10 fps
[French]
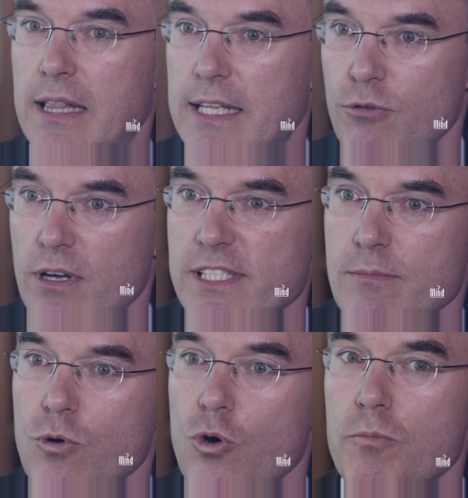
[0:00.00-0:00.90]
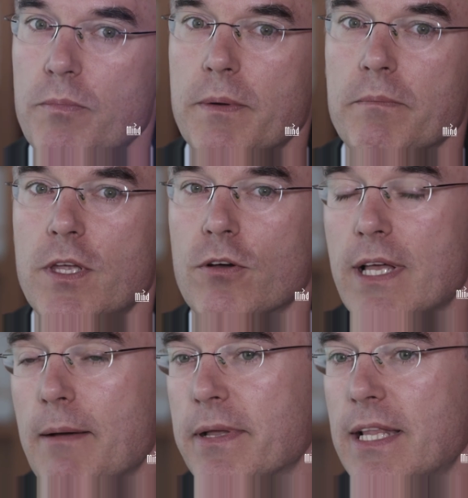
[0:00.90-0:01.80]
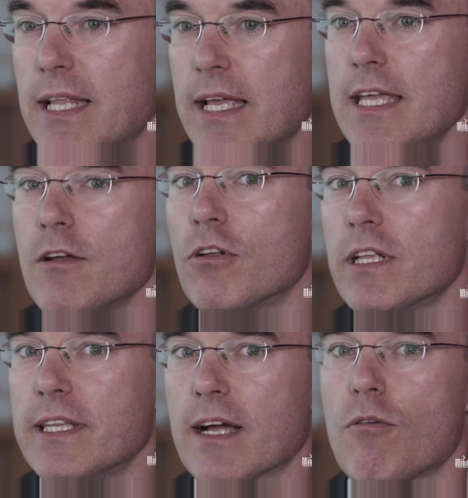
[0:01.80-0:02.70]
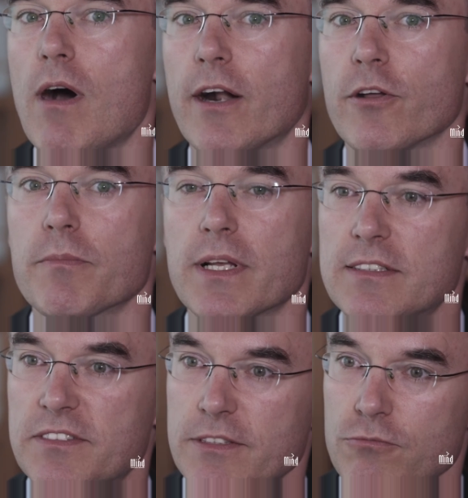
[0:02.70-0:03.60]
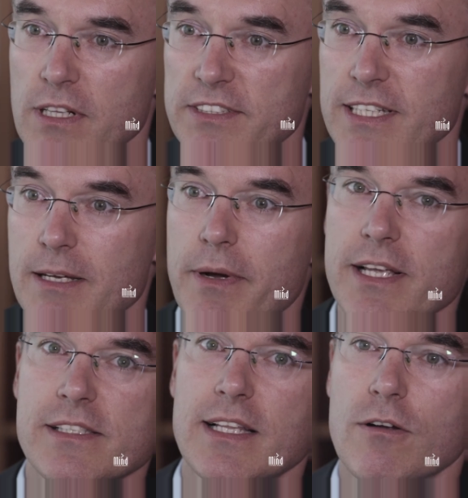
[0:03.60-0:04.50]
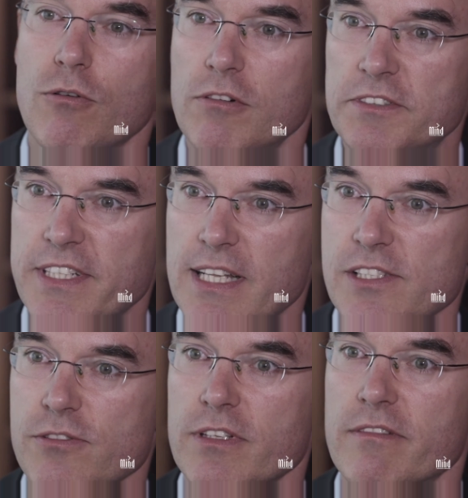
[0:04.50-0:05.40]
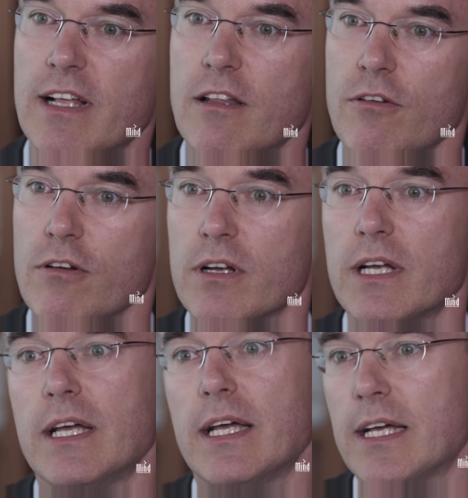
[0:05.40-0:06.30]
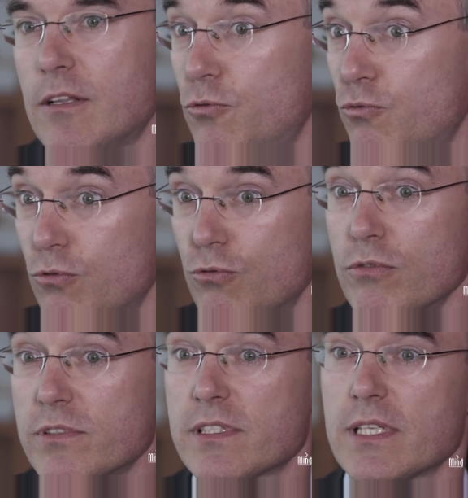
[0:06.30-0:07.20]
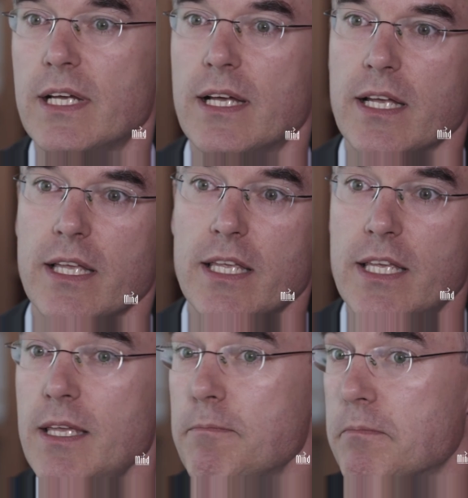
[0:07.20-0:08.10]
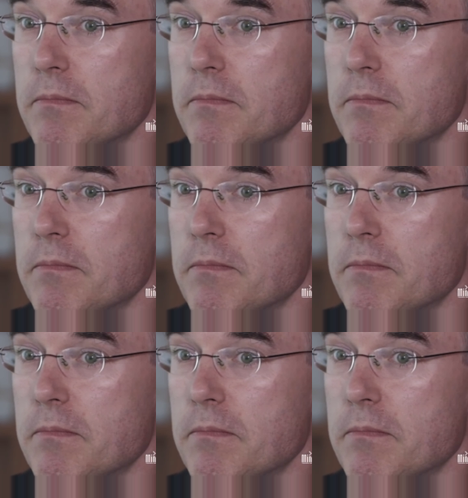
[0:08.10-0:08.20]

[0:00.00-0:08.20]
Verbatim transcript: Le troisième groupe, qu'on a appelé les Eagle in the Aquarium, c'est toutes les entreprises dans la constellation des valeurs du luxe qui